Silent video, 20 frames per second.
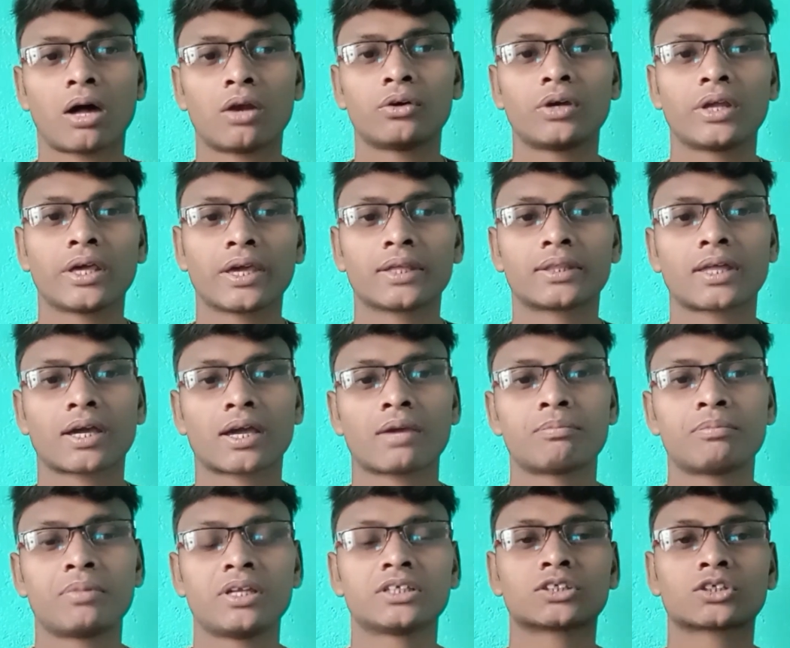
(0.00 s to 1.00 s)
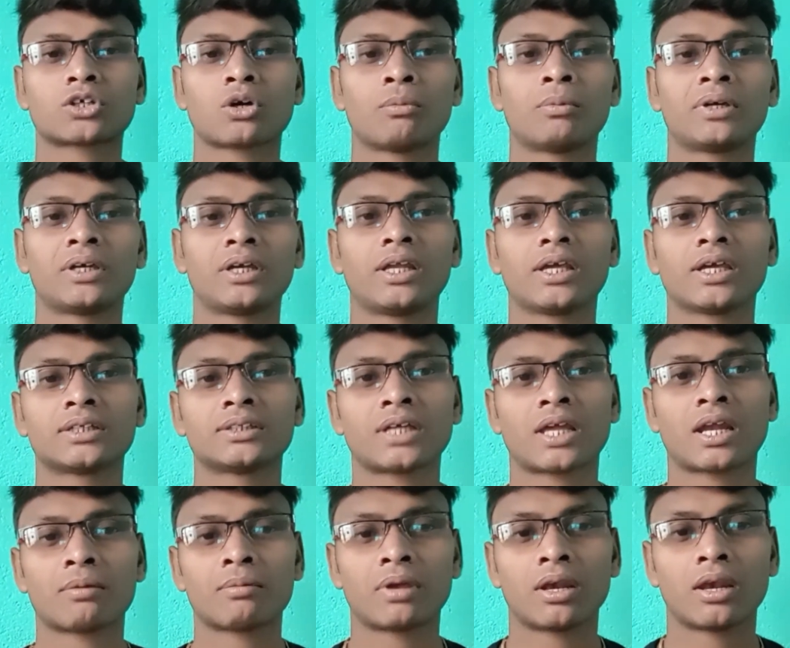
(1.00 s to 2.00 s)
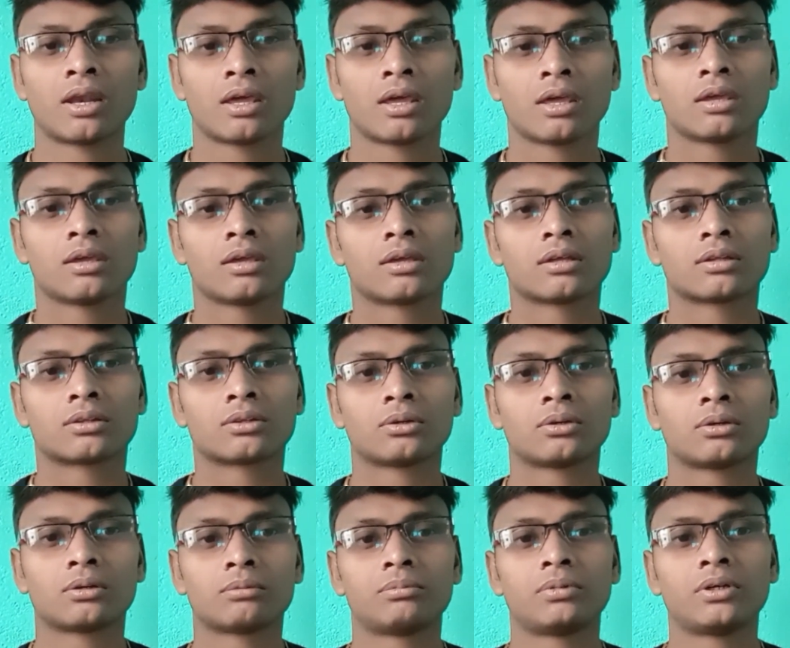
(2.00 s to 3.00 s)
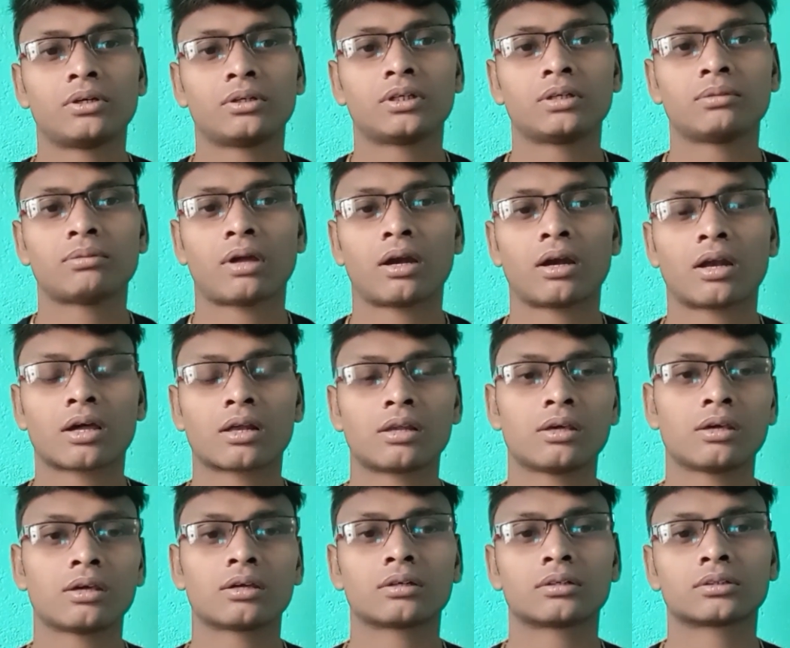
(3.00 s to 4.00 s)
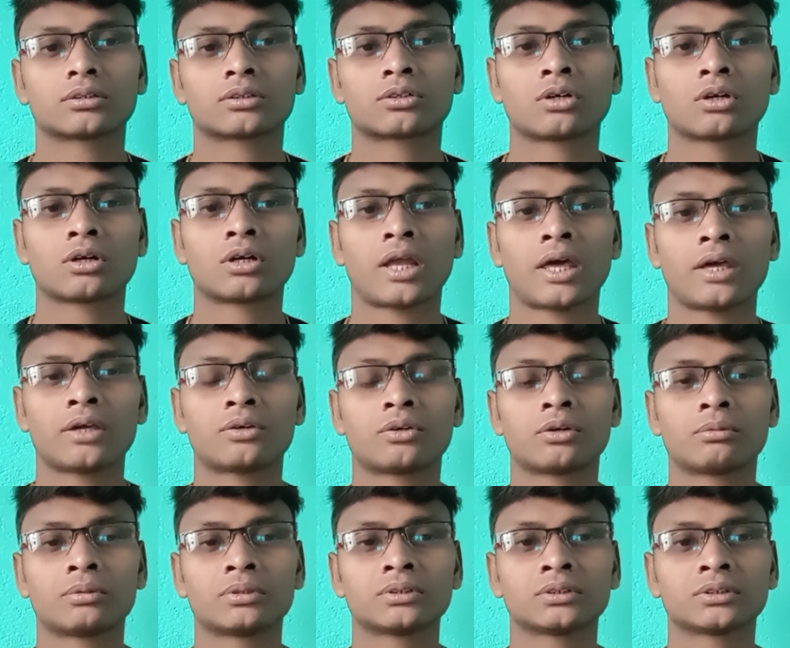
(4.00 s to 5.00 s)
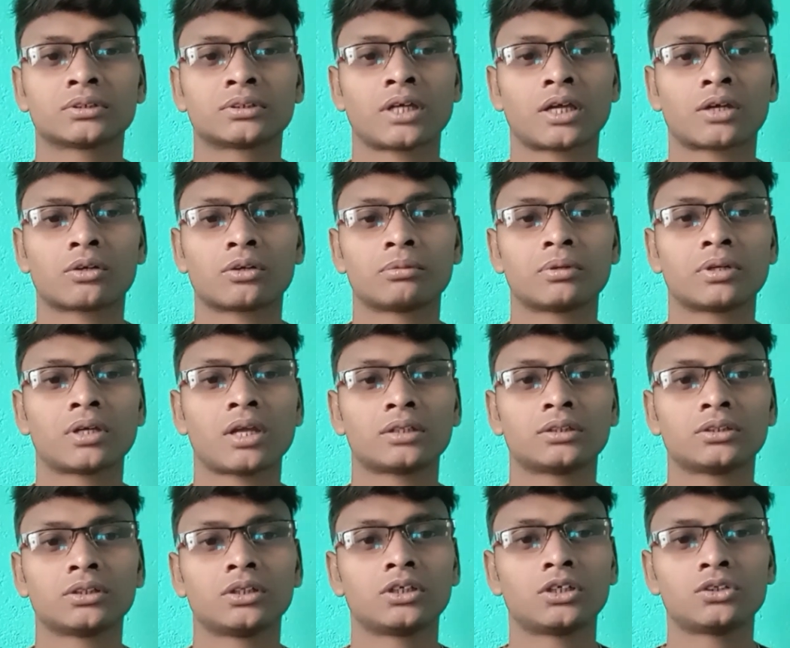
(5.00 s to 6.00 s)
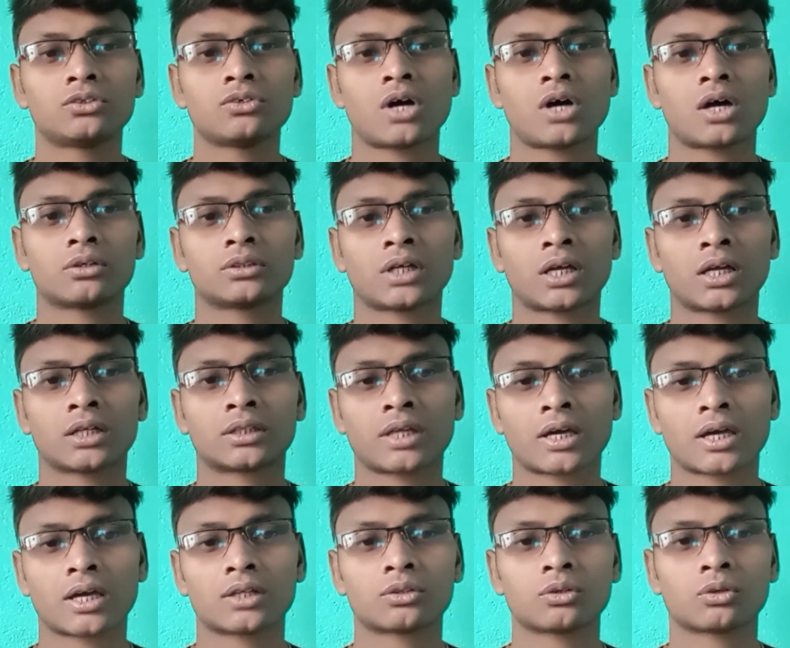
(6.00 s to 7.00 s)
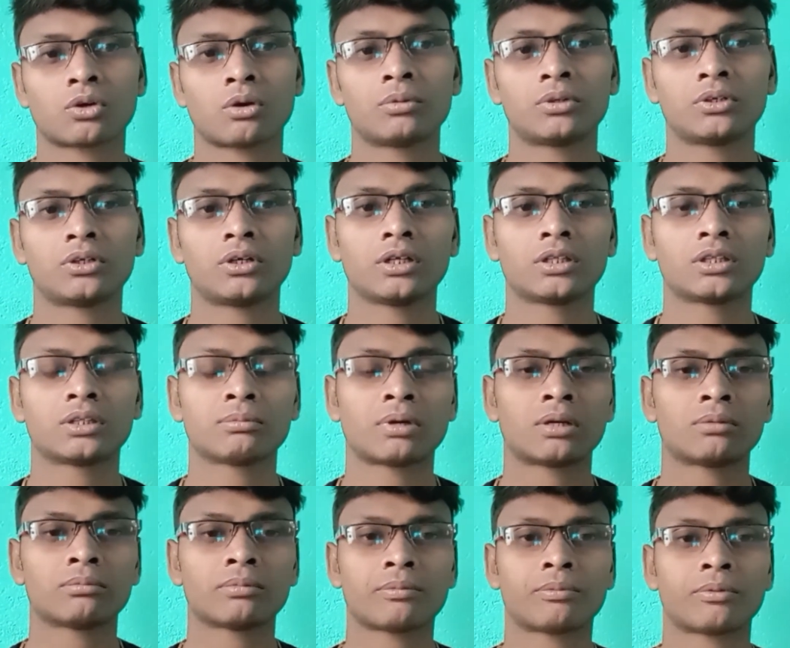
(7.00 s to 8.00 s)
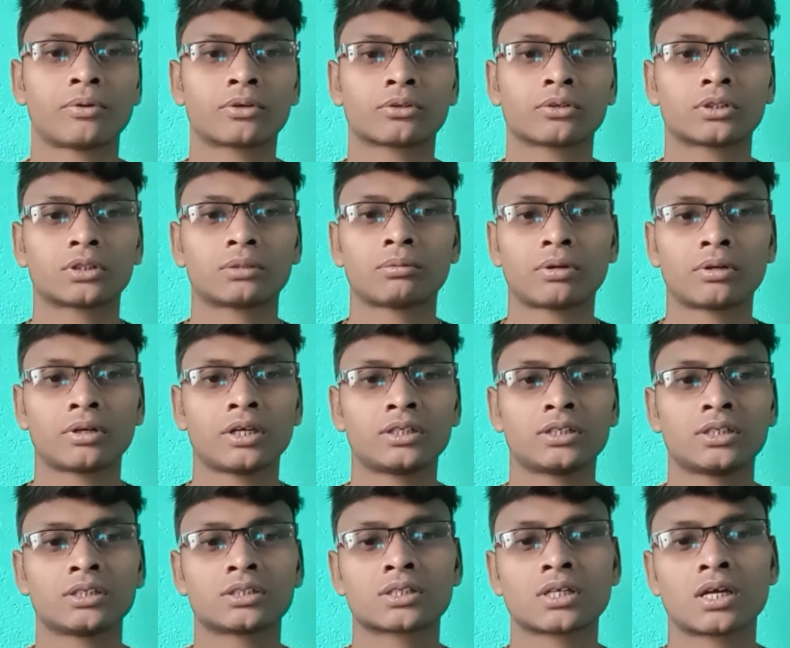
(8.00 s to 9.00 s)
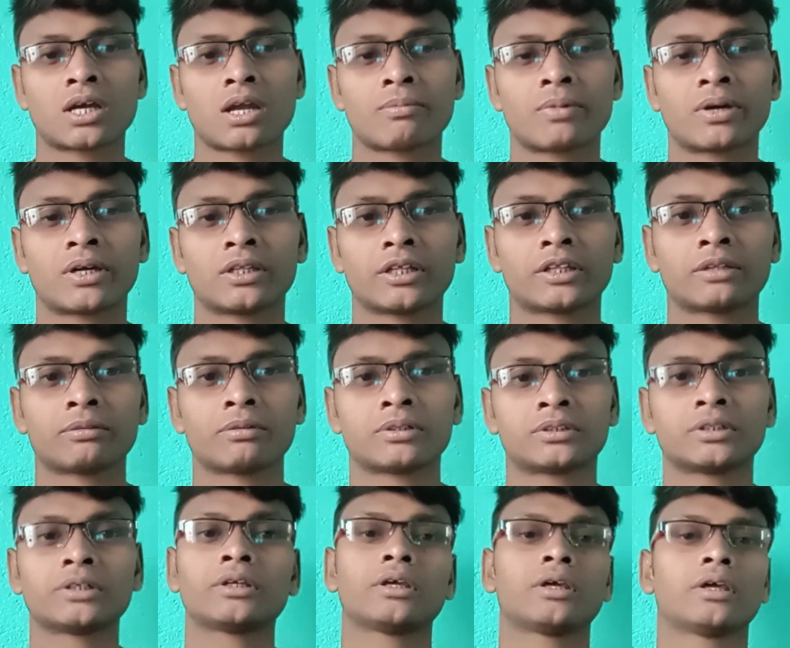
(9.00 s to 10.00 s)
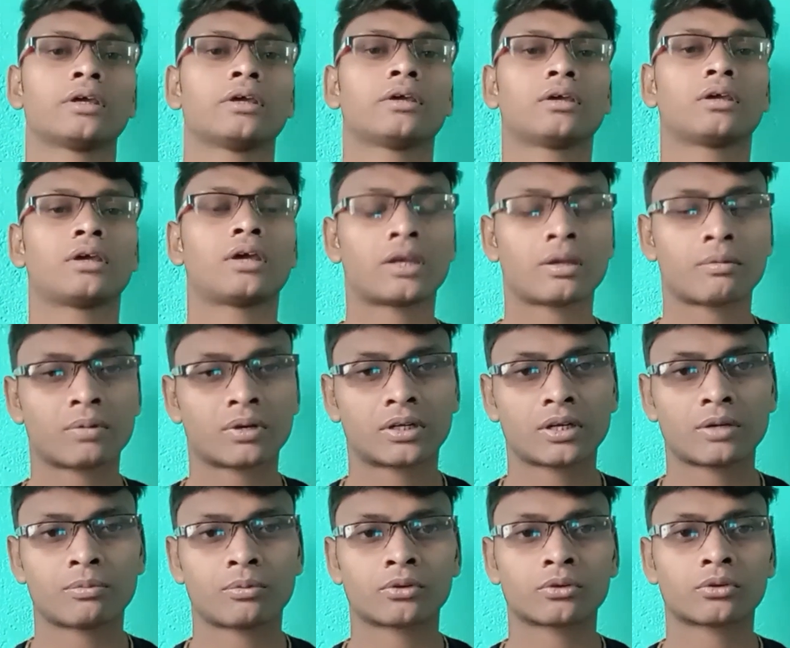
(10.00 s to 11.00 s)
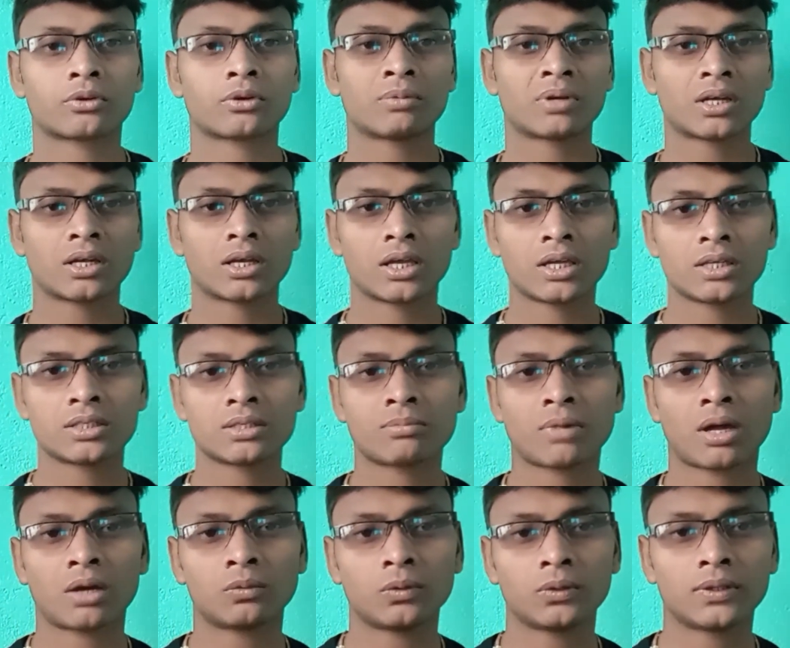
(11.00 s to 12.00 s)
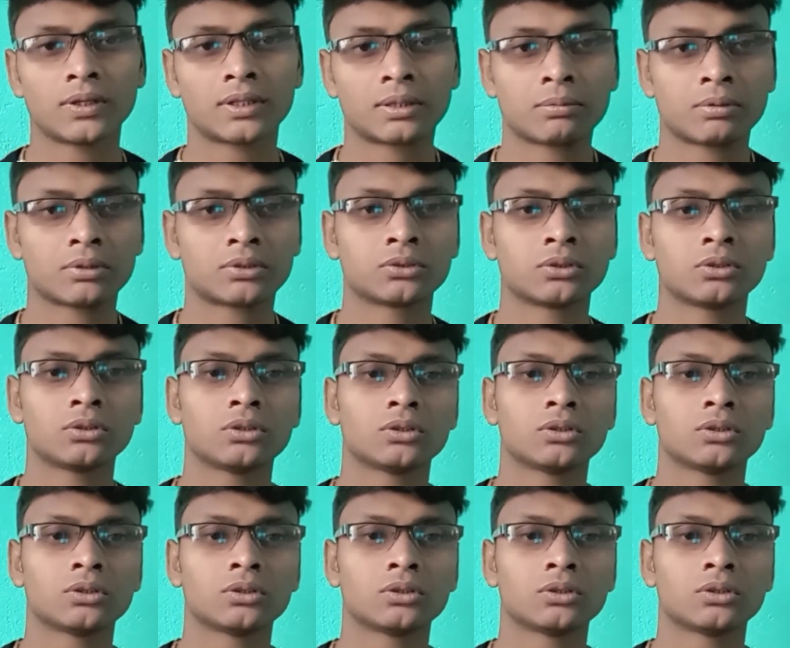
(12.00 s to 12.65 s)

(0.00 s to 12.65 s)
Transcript: ভালো লেগে থাকে প্লিজ কমেন্টে লিখে জানাবেন তো ভিডিওটি ভালো লাগলে লাইক করবেন শেয়ার করবেন আর যদি কিছু আরও জানার থাকে তো কমেন্টে লিখতে পারেন বা ফোন করতে পারেন এই যে স্ক্রিন নাম্বারটা দেখতে পাচ্ছেন এই নাম্বারটায় ফোন করবেন এই যে মালগুলো দেখতে পাচ্ছ